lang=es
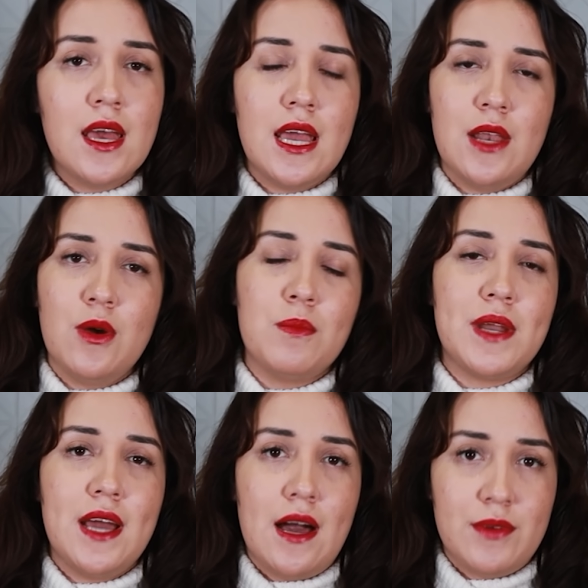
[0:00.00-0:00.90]
El
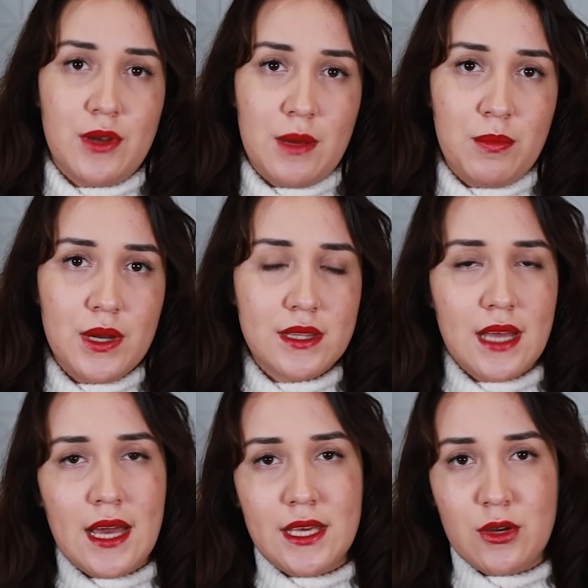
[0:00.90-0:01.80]
hombre abrió la
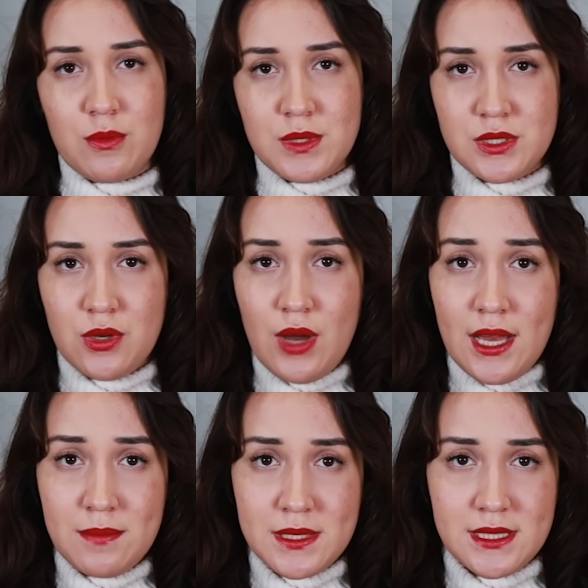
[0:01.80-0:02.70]
puerta y comenzó
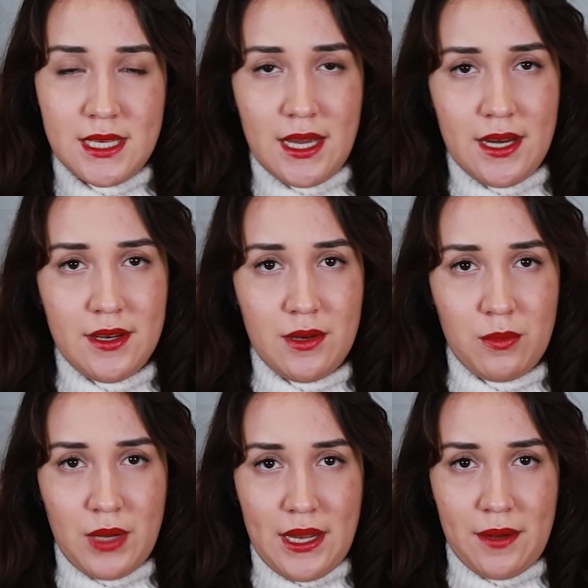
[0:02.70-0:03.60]
a investigar en el
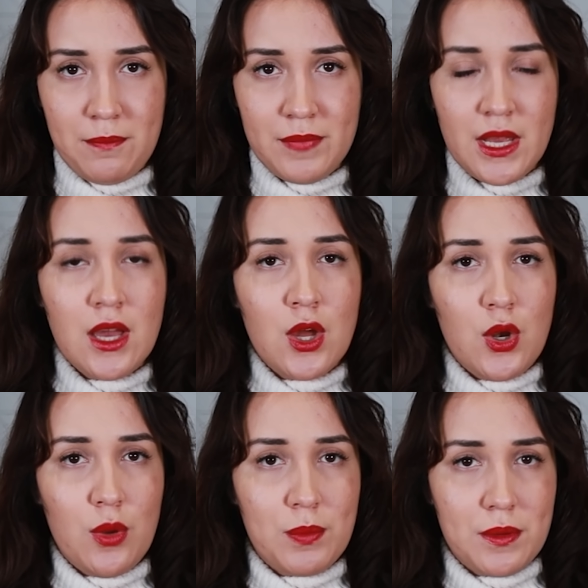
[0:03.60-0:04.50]
lugar.
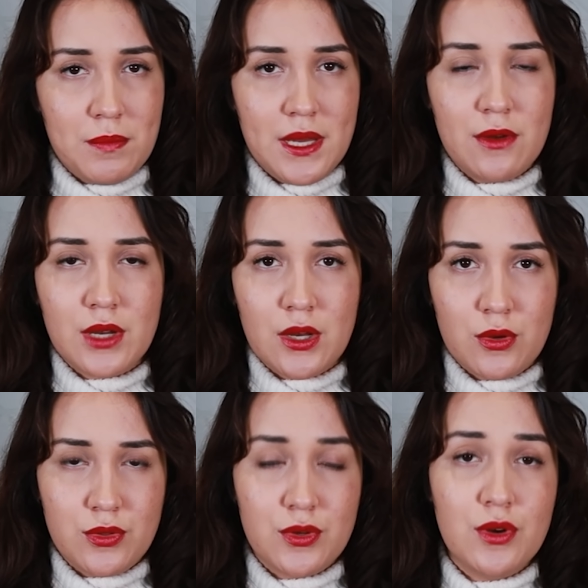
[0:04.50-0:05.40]
Lo primero que
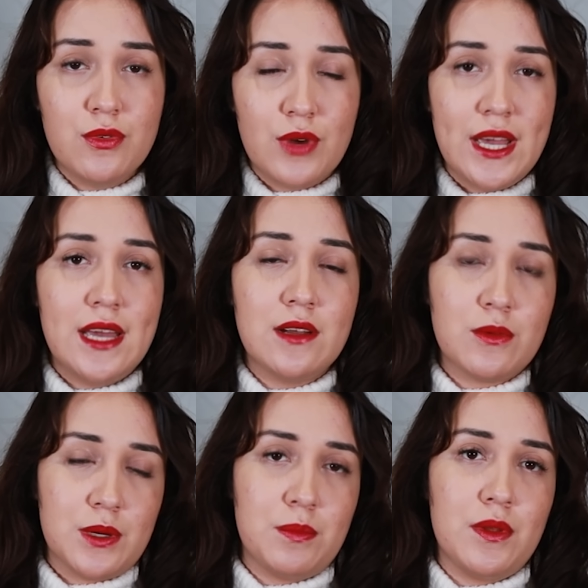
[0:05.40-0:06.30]
encontró fue el
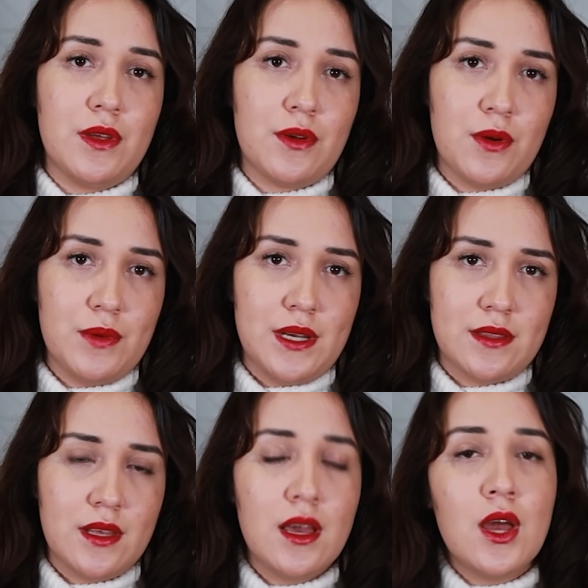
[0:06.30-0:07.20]
cuerpo de Robert.
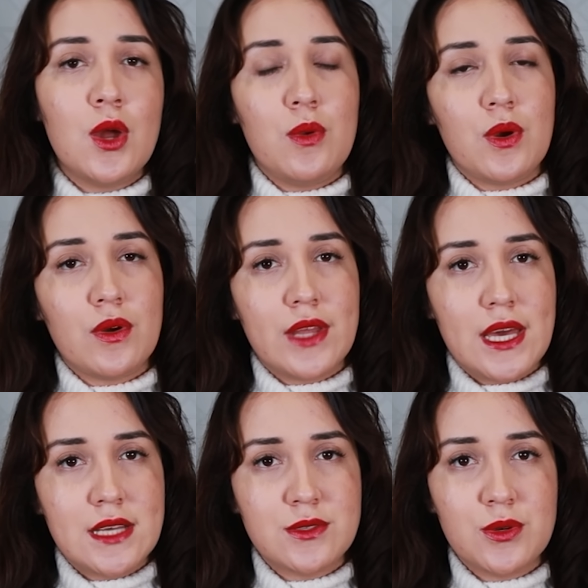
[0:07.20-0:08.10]
Luego
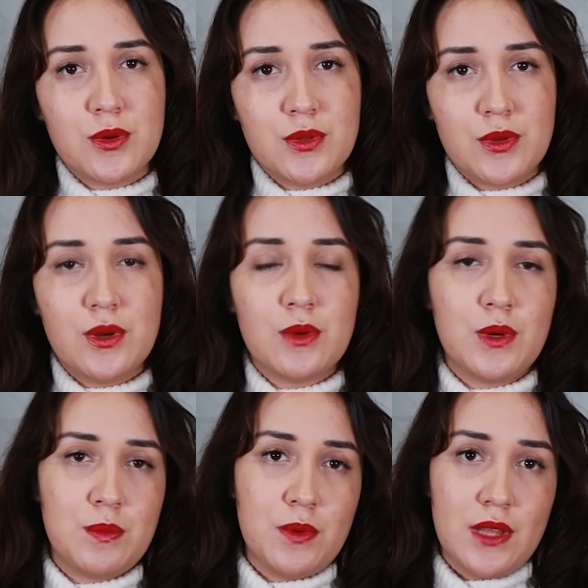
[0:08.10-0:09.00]
de eso encontró el
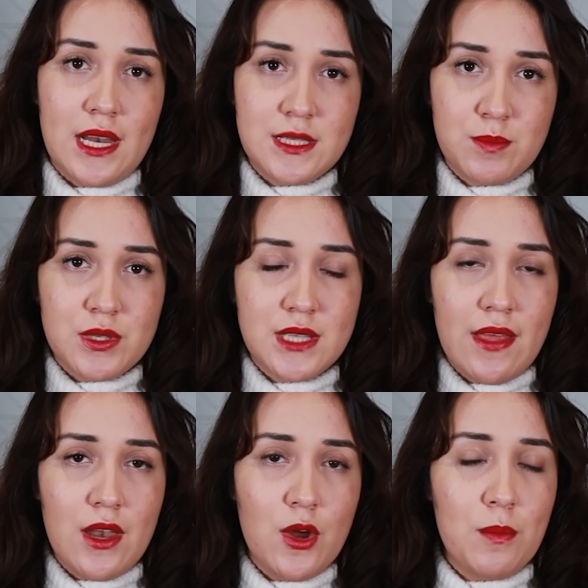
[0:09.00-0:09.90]
cuerpo de la esposa
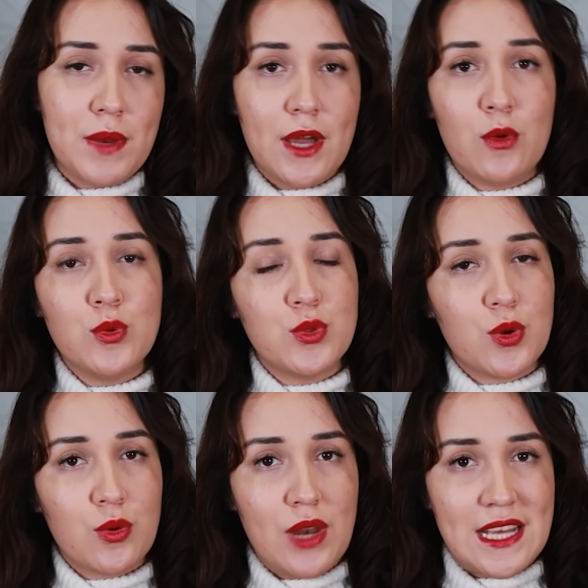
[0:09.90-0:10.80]
del hombre
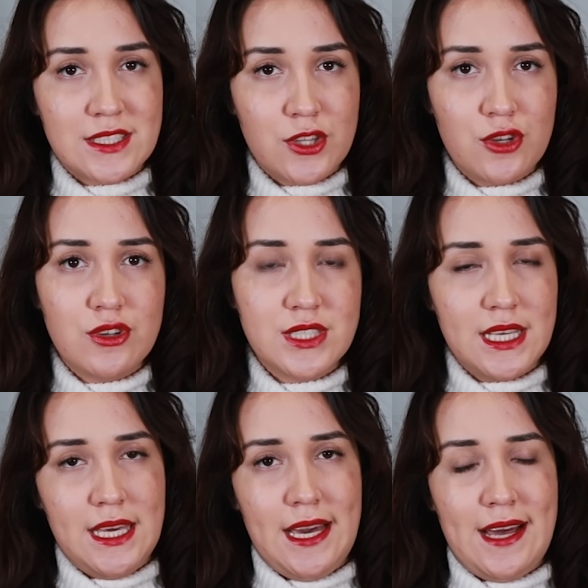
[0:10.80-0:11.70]
junto con las dos
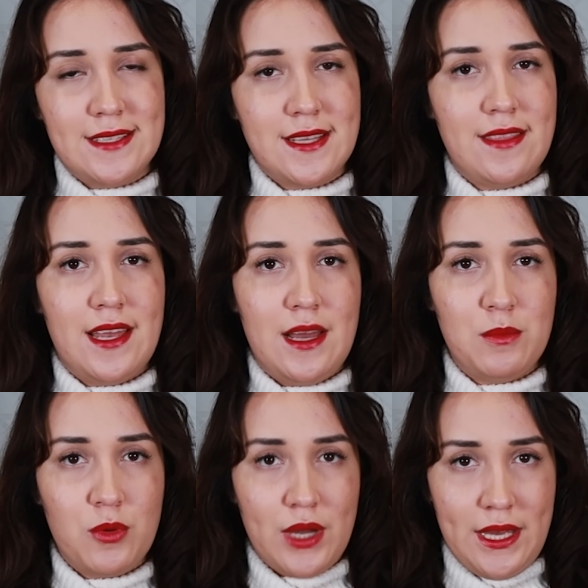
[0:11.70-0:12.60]
hijas de la
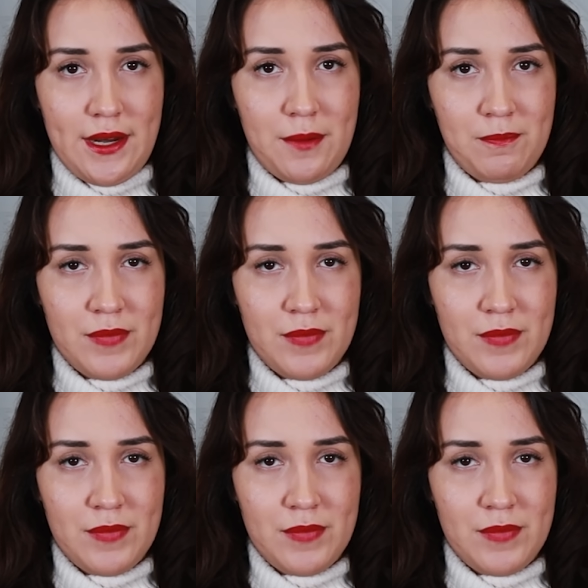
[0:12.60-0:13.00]
mujer.